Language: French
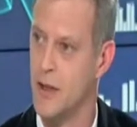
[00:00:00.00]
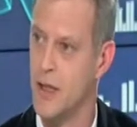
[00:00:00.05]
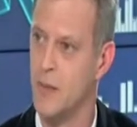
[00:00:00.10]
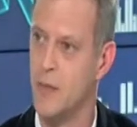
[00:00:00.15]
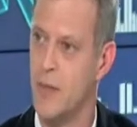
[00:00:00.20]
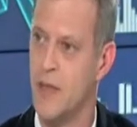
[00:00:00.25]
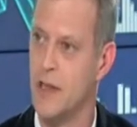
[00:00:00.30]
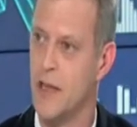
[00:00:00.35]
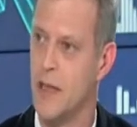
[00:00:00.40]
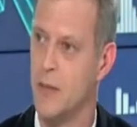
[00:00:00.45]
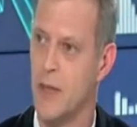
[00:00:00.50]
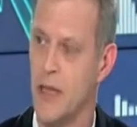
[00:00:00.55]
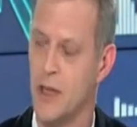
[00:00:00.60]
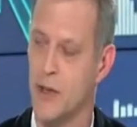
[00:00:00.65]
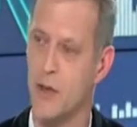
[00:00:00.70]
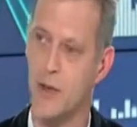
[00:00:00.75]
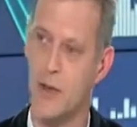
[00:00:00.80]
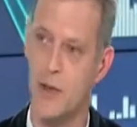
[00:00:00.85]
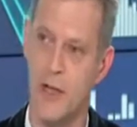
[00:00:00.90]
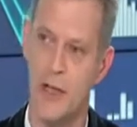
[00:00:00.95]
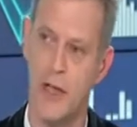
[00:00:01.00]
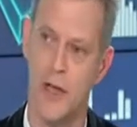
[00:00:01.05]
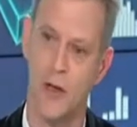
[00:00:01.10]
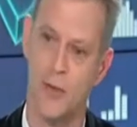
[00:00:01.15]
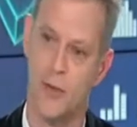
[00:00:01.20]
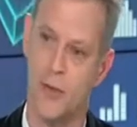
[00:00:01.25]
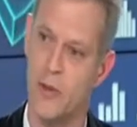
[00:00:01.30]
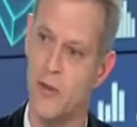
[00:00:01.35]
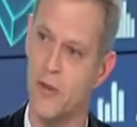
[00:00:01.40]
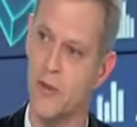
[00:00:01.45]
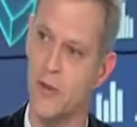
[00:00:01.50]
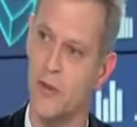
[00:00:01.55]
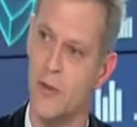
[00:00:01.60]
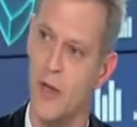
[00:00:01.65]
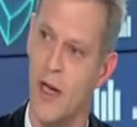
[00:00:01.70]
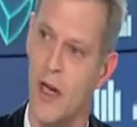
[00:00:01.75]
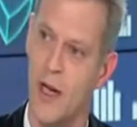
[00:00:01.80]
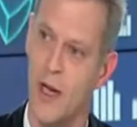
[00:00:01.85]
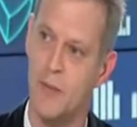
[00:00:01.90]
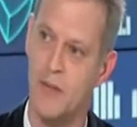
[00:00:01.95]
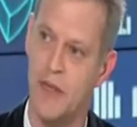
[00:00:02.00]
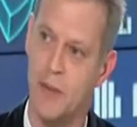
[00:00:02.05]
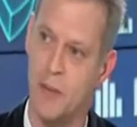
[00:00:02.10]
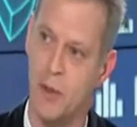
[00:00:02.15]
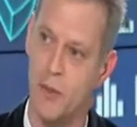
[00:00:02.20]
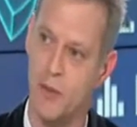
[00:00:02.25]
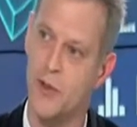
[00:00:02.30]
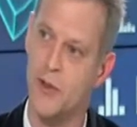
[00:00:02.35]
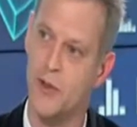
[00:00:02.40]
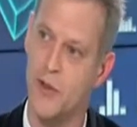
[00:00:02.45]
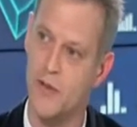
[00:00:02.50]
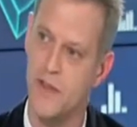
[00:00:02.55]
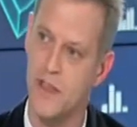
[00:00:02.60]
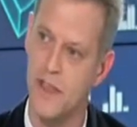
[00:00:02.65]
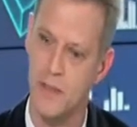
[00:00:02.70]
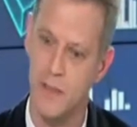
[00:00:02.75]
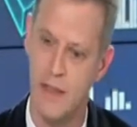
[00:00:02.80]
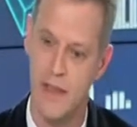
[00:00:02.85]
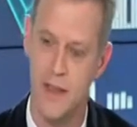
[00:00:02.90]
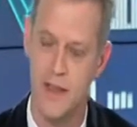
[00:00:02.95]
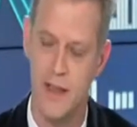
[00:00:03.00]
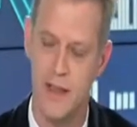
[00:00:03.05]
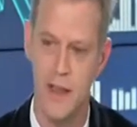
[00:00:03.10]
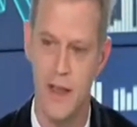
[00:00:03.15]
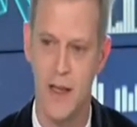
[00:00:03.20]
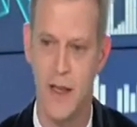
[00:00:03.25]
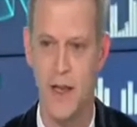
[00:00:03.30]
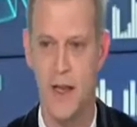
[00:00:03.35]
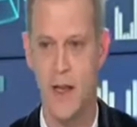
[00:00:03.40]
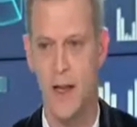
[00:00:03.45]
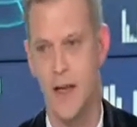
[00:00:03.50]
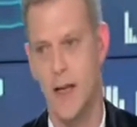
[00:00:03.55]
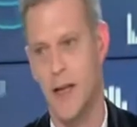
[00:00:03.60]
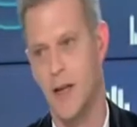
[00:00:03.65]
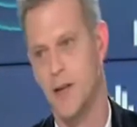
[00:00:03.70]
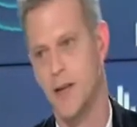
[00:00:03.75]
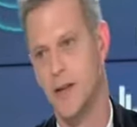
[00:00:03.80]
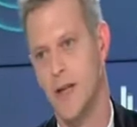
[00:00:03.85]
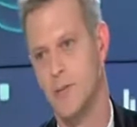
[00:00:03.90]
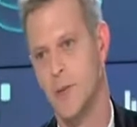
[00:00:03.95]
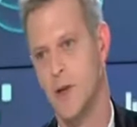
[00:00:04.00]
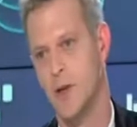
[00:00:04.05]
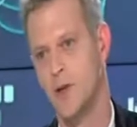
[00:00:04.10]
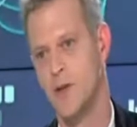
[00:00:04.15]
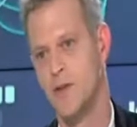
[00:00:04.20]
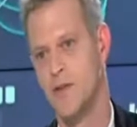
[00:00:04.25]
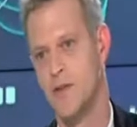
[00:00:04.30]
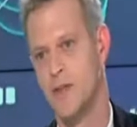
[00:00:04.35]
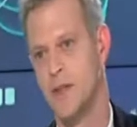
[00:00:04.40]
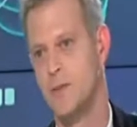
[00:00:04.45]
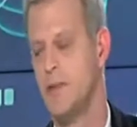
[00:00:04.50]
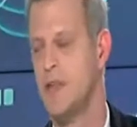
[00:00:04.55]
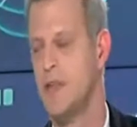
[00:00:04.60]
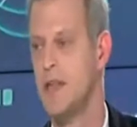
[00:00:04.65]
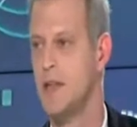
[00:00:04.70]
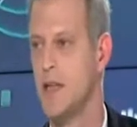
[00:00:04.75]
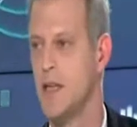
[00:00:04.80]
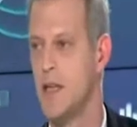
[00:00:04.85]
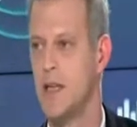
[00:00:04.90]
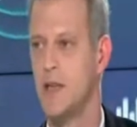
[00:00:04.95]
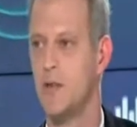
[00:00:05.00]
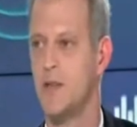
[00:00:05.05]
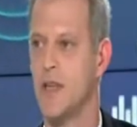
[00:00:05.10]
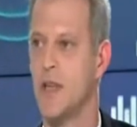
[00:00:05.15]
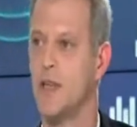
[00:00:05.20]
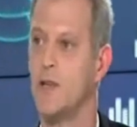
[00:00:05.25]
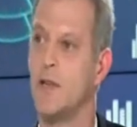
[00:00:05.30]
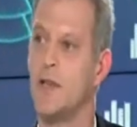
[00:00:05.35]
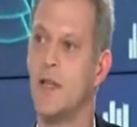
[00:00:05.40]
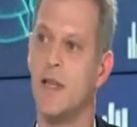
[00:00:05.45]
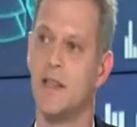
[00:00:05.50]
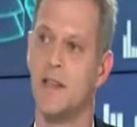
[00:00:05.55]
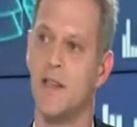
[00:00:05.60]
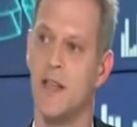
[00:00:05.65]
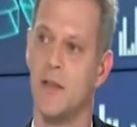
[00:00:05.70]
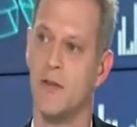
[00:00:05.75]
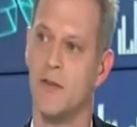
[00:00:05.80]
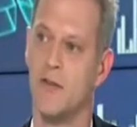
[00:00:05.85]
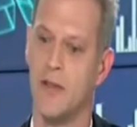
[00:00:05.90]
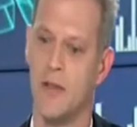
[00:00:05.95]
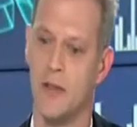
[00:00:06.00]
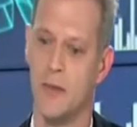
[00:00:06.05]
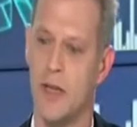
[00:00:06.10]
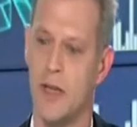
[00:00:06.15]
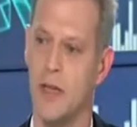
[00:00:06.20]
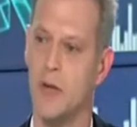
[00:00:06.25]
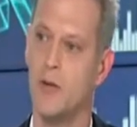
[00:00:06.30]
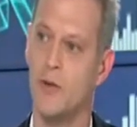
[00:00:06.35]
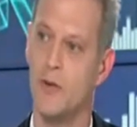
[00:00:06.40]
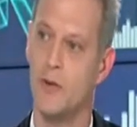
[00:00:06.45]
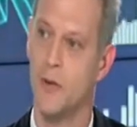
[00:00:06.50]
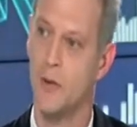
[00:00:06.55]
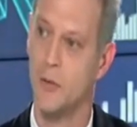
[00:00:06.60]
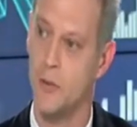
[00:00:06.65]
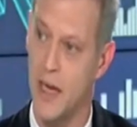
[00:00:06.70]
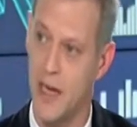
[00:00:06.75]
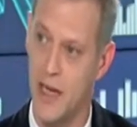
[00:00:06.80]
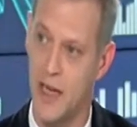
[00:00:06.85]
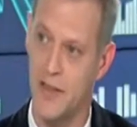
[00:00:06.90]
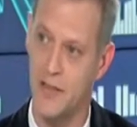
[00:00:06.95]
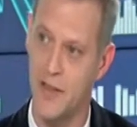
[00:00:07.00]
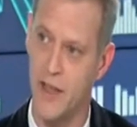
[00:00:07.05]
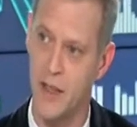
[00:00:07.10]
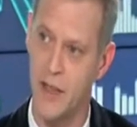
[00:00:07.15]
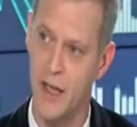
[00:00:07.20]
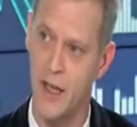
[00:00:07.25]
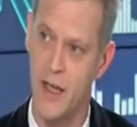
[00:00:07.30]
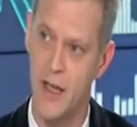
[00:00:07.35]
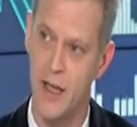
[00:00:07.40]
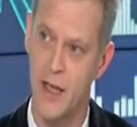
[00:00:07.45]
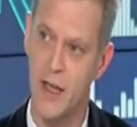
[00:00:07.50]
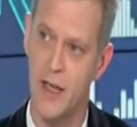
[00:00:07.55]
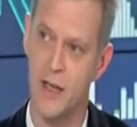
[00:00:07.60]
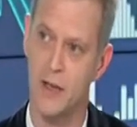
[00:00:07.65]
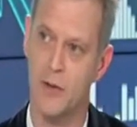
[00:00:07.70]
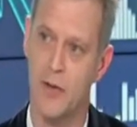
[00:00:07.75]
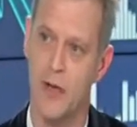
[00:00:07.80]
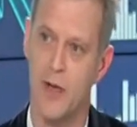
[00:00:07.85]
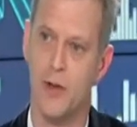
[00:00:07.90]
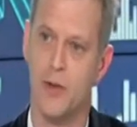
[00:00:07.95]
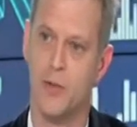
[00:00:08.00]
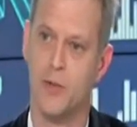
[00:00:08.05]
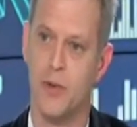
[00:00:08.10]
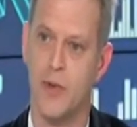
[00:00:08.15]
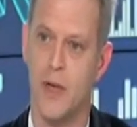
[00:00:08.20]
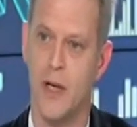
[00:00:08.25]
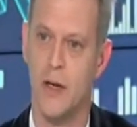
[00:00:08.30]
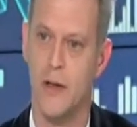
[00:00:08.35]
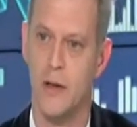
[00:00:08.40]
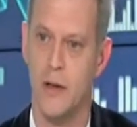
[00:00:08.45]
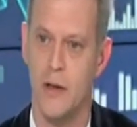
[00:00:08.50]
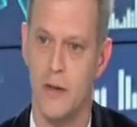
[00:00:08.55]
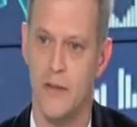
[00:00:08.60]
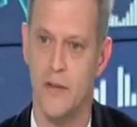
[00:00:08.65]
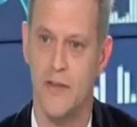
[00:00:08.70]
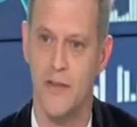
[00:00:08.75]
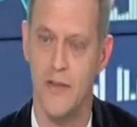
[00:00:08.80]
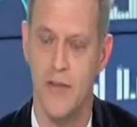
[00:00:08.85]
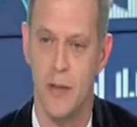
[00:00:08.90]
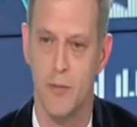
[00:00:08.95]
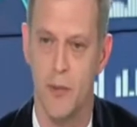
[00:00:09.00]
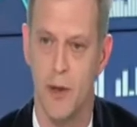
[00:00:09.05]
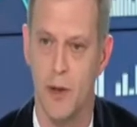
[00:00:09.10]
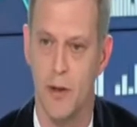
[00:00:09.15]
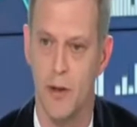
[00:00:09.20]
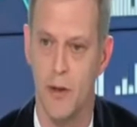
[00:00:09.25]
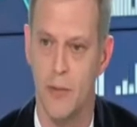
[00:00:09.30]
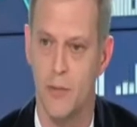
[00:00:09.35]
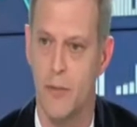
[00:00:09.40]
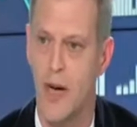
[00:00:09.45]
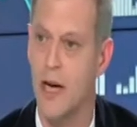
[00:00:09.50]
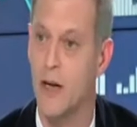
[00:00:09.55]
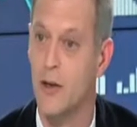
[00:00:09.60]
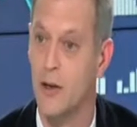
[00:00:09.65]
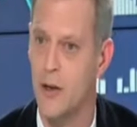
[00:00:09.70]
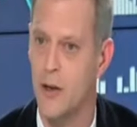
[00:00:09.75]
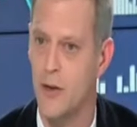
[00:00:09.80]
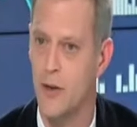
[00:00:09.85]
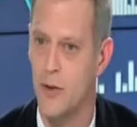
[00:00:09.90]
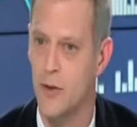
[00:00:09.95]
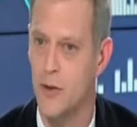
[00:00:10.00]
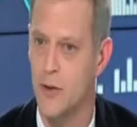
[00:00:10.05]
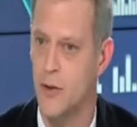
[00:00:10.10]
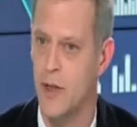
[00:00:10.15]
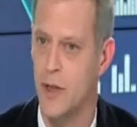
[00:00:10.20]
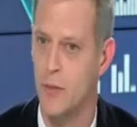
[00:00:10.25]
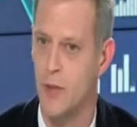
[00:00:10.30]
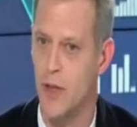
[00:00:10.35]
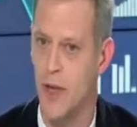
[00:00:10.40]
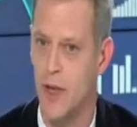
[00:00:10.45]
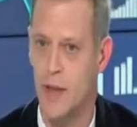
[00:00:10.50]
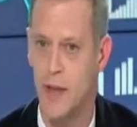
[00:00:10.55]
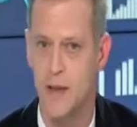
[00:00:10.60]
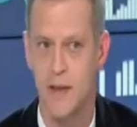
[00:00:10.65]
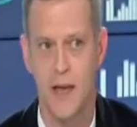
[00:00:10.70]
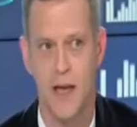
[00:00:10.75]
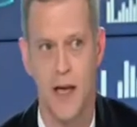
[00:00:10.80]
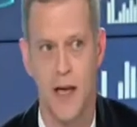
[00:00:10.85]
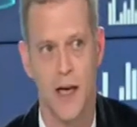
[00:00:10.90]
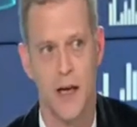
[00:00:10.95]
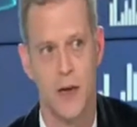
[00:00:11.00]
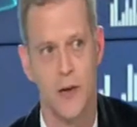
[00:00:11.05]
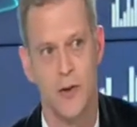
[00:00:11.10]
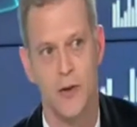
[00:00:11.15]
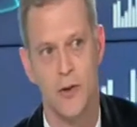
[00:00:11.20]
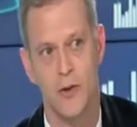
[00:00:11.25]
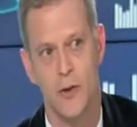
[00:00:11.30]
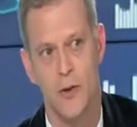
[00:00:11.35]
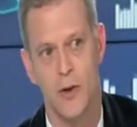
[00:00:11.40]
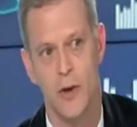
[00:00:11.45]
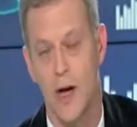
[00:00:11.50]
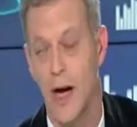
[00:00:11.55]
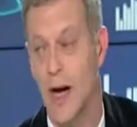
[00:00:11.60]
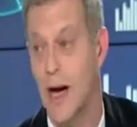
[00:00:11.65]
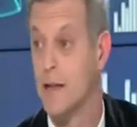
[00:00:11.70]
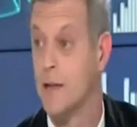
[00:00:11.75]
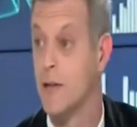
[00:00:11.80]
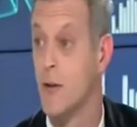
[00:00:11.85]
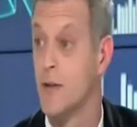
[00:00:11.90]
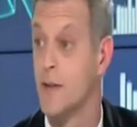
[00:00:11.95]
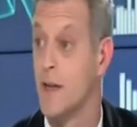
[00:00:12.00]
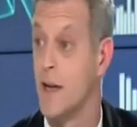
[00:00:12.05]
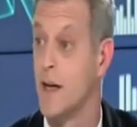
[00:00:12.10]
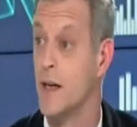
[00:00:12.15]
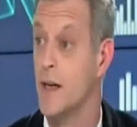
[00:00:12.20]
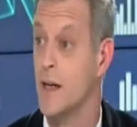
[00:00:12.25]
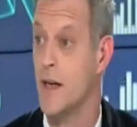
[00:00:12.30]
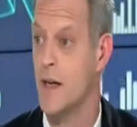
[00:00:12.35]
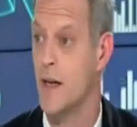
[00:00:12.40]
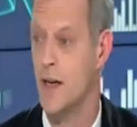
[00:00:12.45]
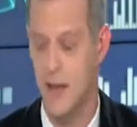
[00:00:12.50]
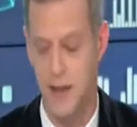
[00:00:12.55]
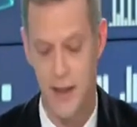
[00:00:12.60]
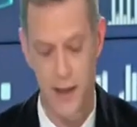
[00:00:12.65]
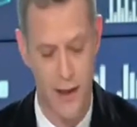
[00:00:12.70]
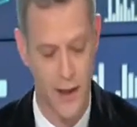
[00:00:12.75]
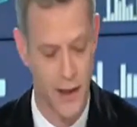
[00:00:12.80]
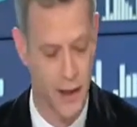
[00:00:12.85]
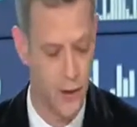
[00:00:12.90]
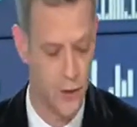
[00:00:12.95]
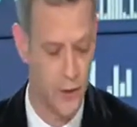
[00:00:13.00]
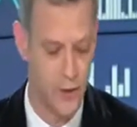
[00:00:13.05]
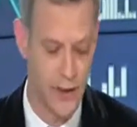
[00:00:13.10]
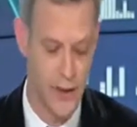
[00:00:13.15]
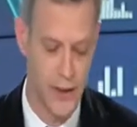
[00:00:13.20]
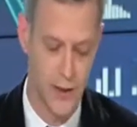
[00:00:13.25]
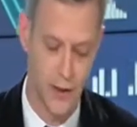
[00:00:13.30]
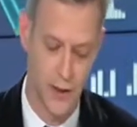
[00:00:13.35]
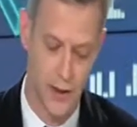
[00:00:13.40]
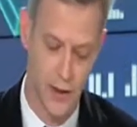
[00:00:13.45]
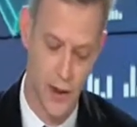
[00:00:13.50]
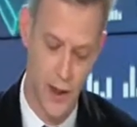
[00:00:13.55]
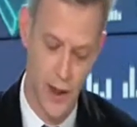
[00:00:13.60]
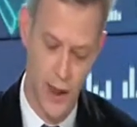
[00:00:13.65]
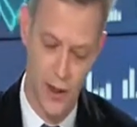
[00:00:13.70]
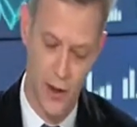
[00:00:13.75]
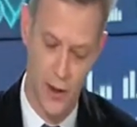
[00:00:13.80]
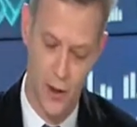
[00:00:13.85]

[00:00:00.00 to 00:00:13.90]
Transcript: des, pays émergents sur lesquels on pense qu'on a un petit peu plus de visibilité, et notamment une visibilité qui nous est donnée, c'est un phénomène nouveau par la Fed, et je crois que le point finalement marquant de ce début d'année, c'est la réunion à Atlanta qui a réuni